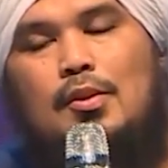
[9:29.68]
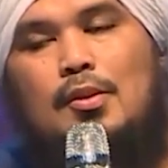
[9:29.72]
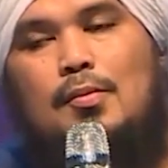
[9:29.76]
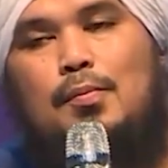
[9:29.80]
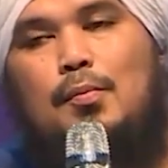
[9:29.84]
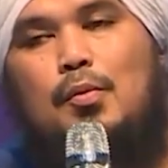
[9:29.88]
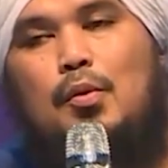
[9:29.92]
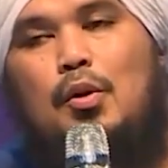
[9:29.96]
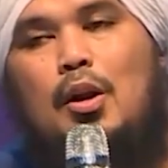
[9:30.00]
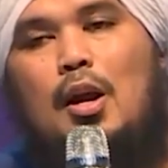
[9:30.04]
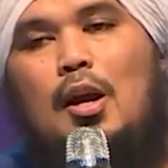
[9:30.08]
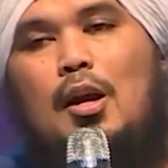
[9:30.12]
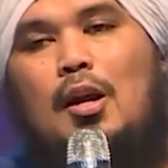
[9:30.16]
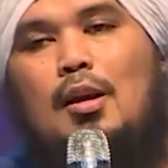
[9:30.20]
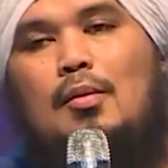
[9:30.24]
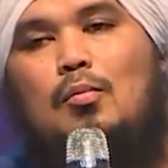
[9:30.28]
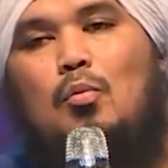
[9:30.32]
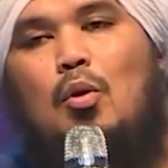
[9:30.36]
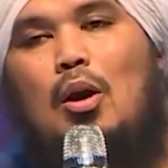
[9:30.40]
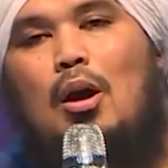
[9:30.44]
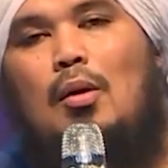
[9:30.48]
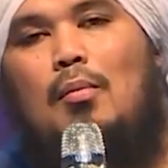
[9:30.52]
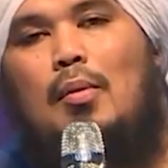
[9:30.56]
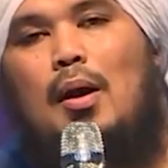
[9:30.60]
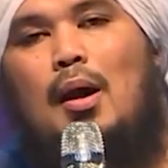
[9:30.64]
sempurnakan
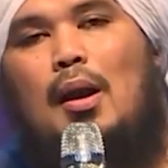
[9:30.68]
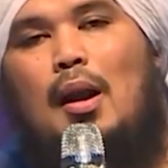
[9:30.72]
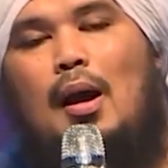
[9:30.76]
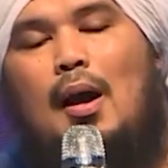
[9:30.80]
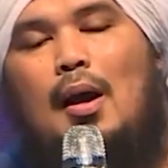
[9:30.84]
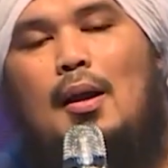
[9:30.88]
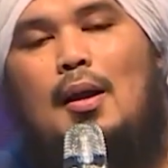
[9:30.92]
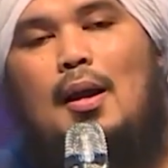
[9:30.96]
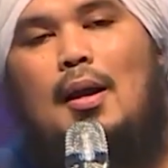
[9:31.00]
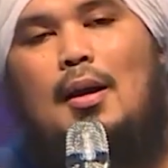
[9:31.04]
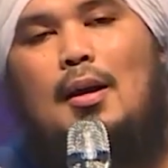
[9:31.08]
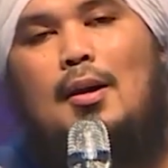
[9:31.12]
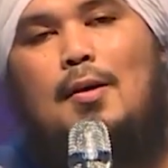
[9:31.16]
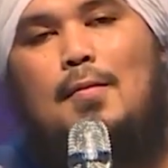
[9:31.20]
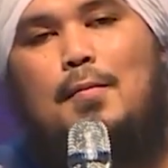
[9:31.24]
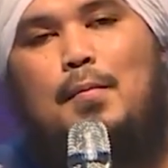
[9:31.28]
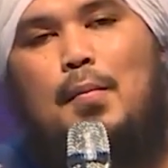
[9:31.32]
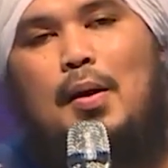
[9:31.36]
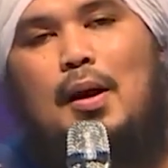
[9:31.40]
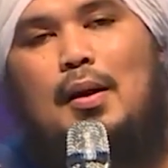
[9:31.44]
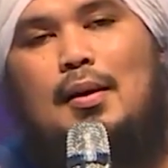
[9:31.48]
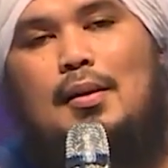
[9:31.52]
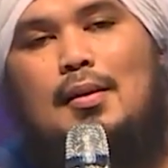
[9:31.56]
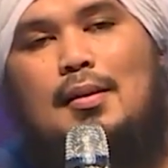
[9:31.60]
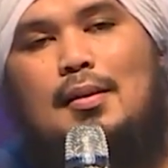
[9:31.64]
muamalah. Yang
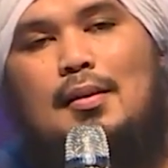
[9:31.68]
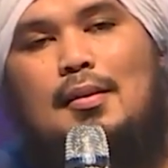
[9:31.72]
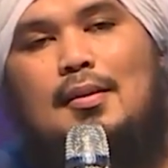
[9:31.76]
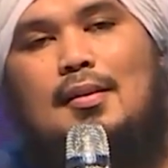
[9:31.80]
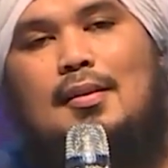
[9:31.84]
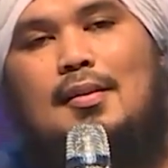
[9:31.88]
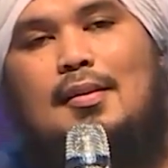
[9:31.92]
keempat,